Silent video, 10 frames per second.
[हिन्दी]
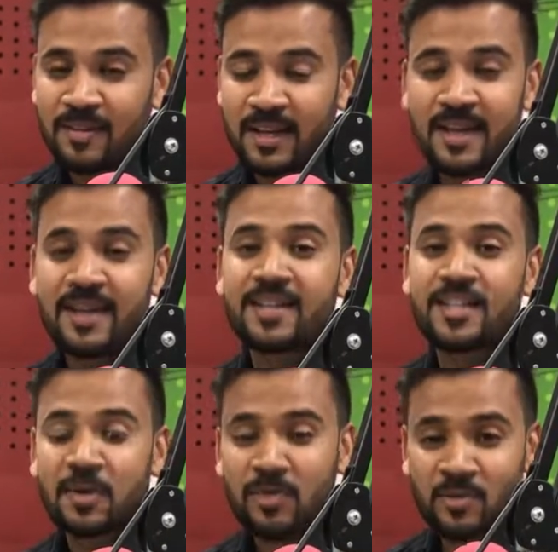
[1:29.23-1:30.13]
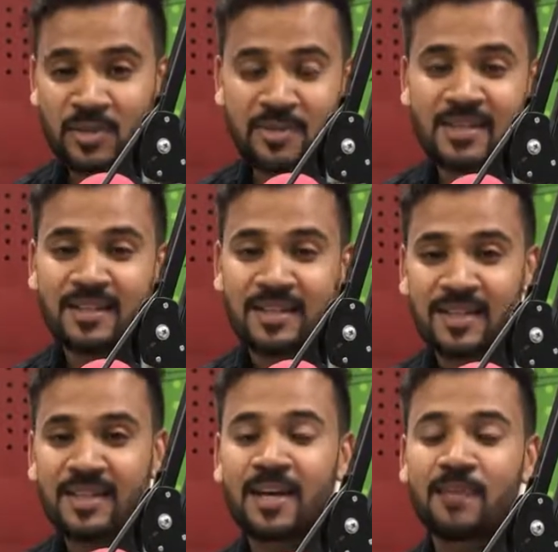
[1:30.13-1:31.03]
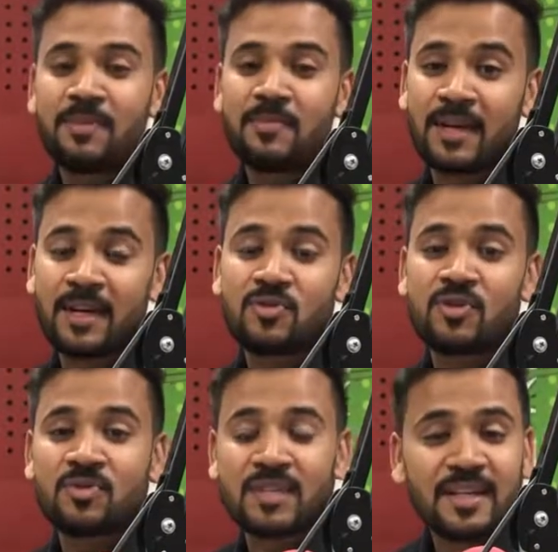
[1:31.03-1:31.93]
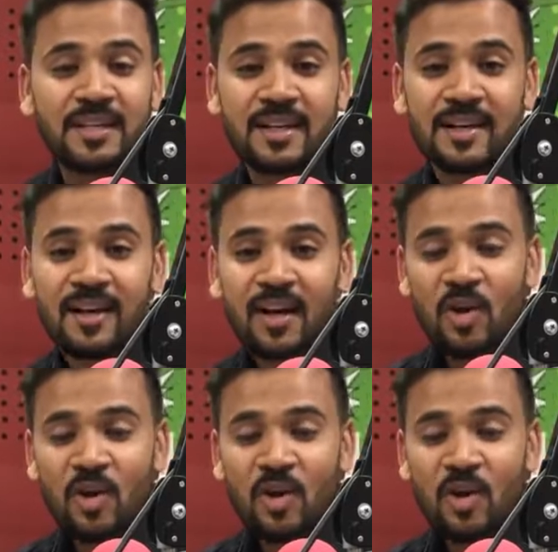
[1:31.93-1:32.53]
भिखारी का एक्साइटमेंट वो समझ सकता था कि हाँ भाई भिखारी जो है उत्साहित था